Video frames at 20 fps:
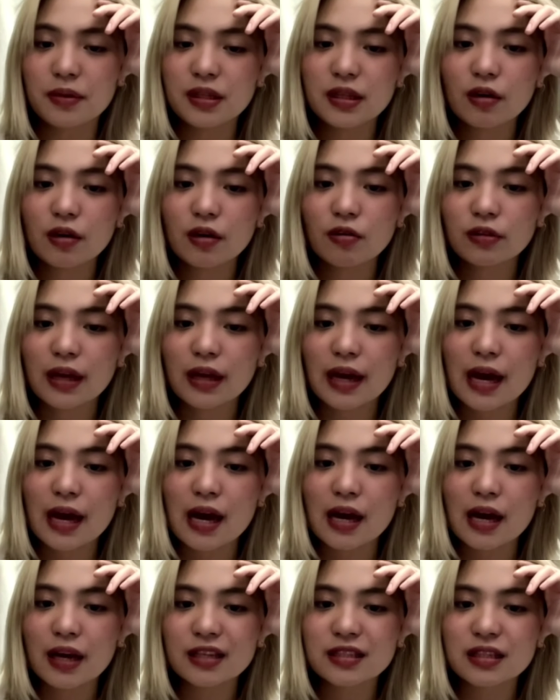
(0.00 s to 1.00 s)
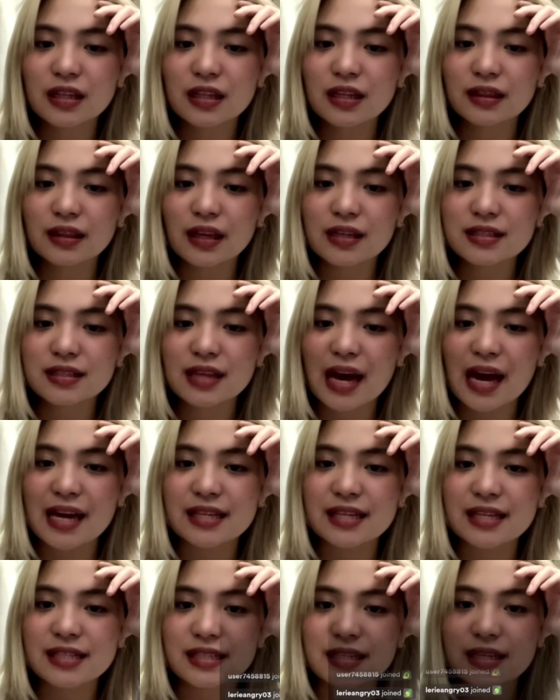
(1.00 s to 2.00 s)
Hindi ako nakakakita ng tag sa
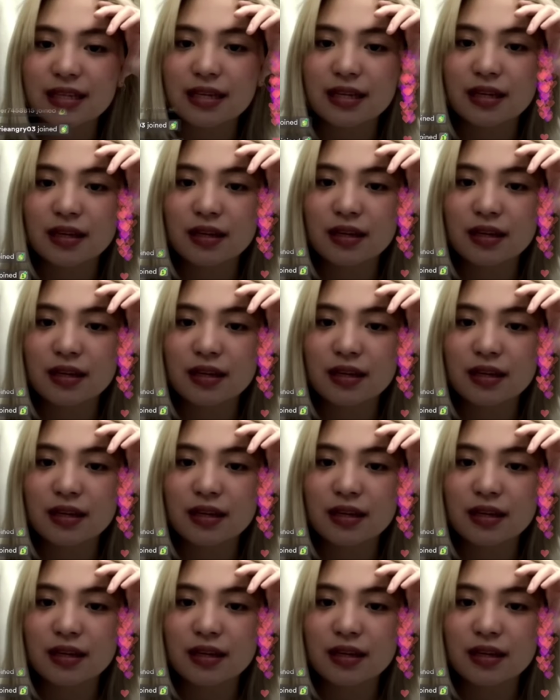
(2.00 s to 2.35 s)
IG.